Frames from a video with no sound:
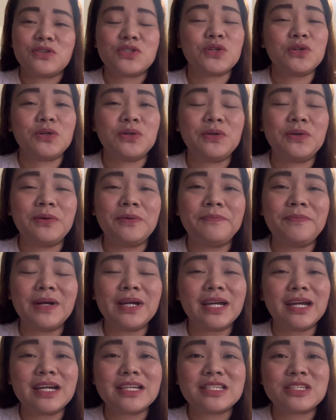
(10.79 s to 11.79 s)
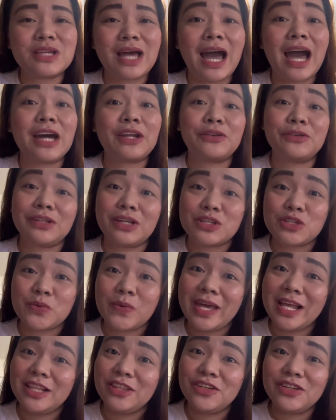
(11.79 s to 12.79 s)
So, pagkas araw ng
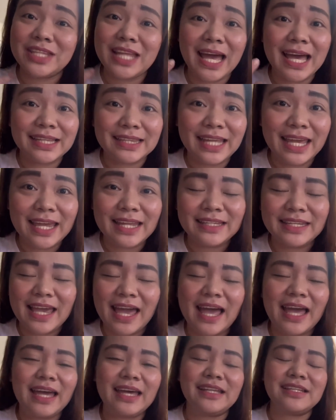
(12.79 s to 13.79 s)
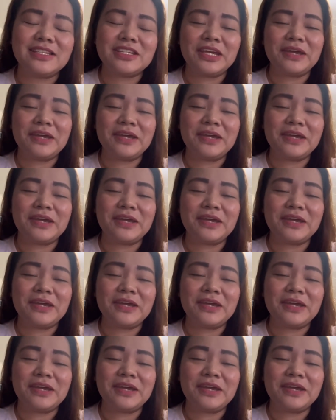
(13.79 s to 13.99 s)
sweldo natin, yan.